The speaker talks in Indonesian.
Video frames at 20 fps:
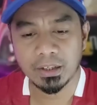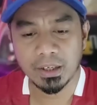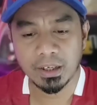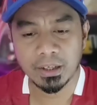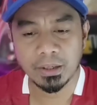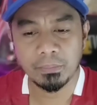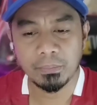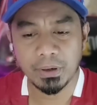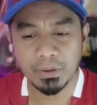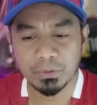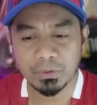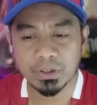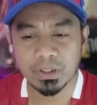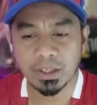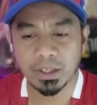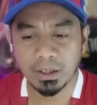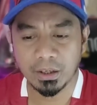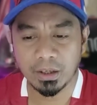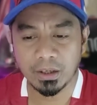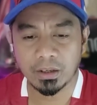lagi bagus
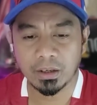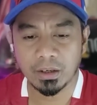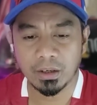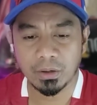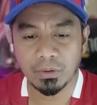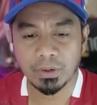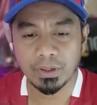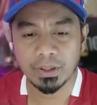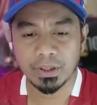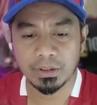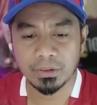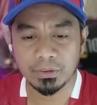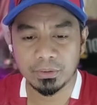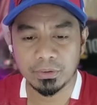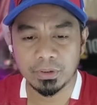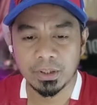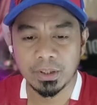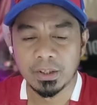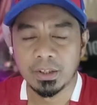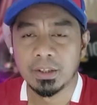like, kalau ada itu.
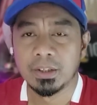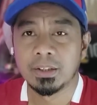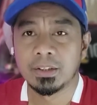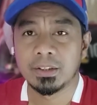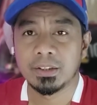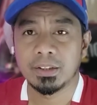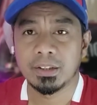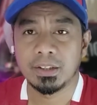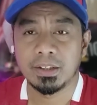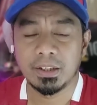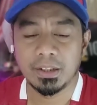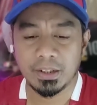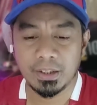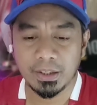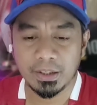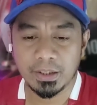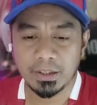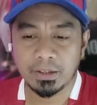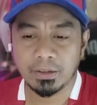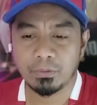Jadi
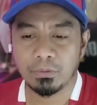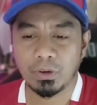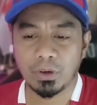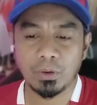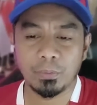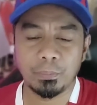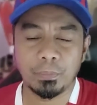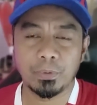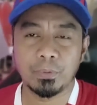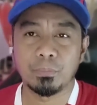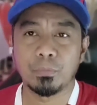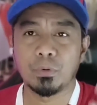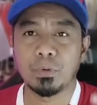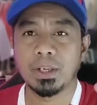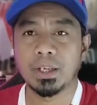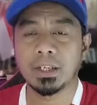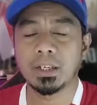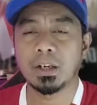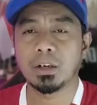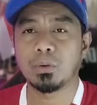walaupun
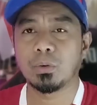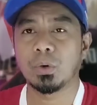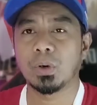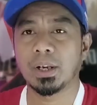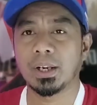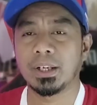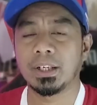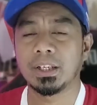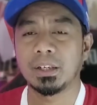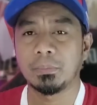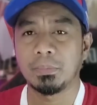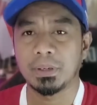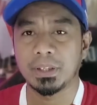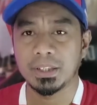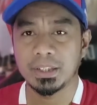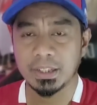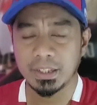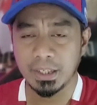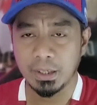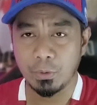mungkin kekurangan daripada
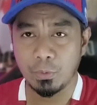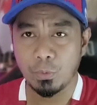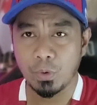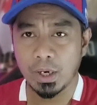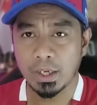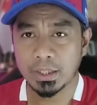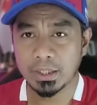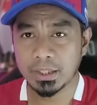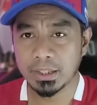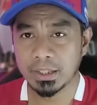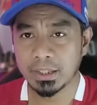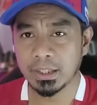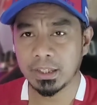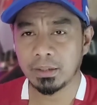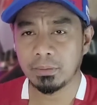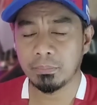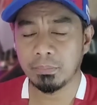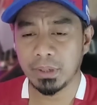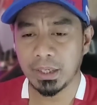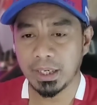segi
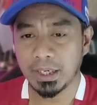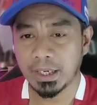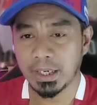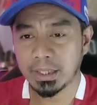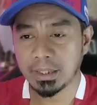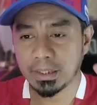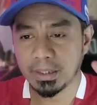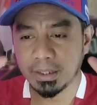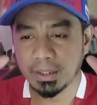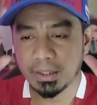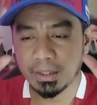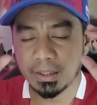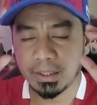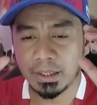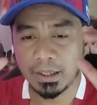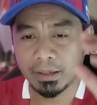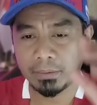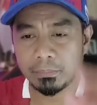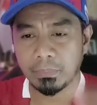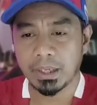wasit melihat
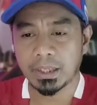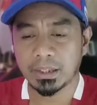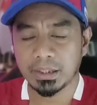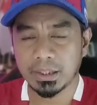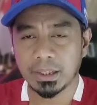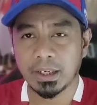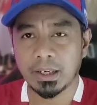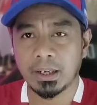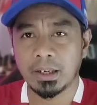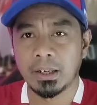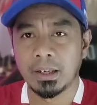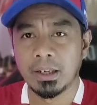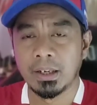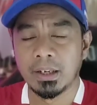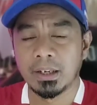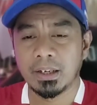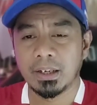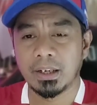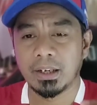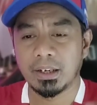dengan mata
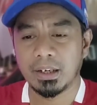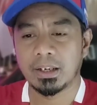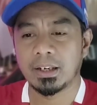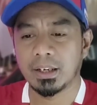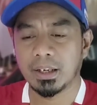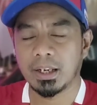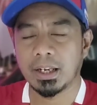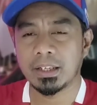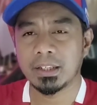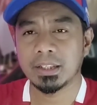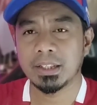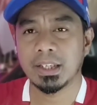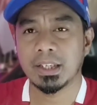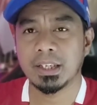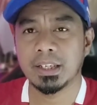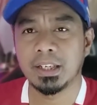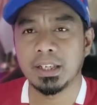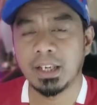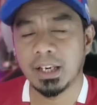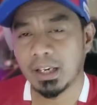uh,
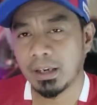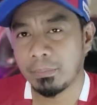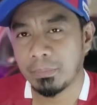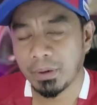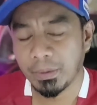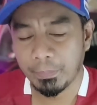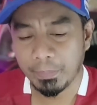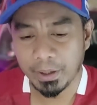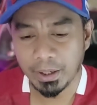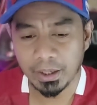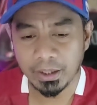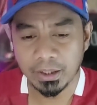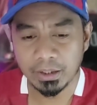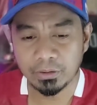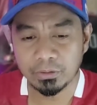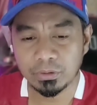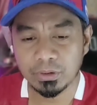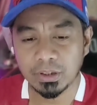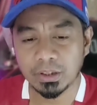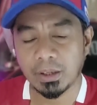kasar di dalam lapangan
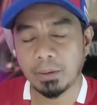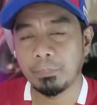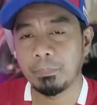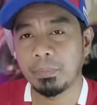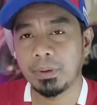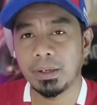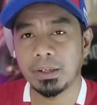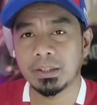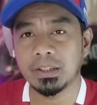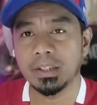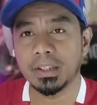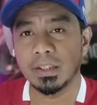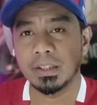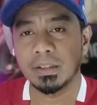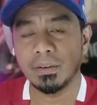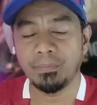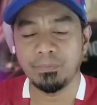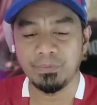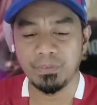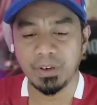itu, tetapi
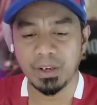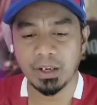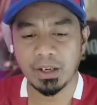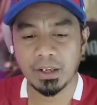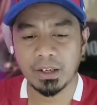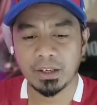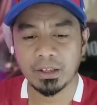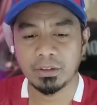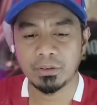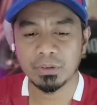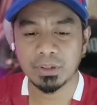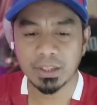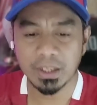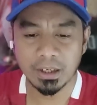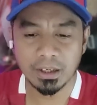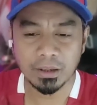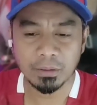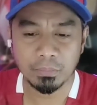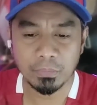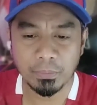sistem VR itu
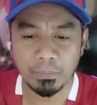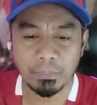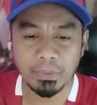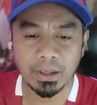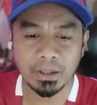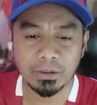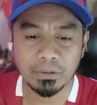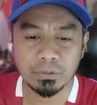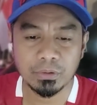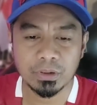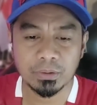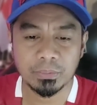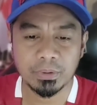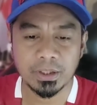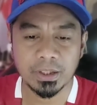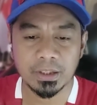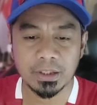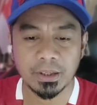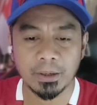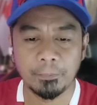sangat membantu
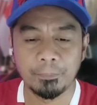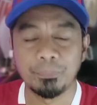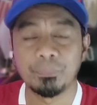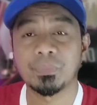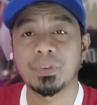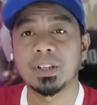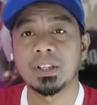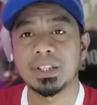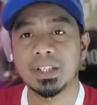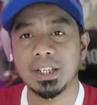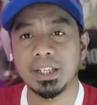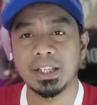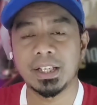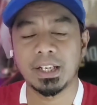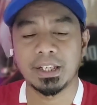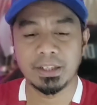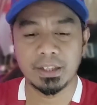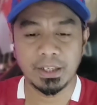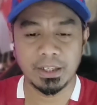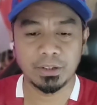sebenarnya
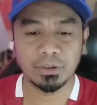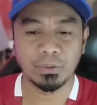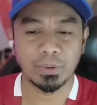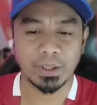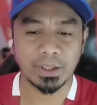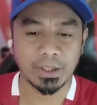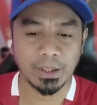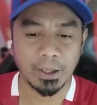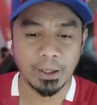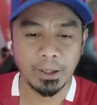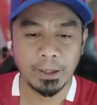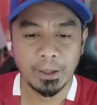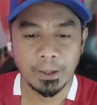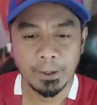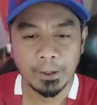sekiranya itu ada.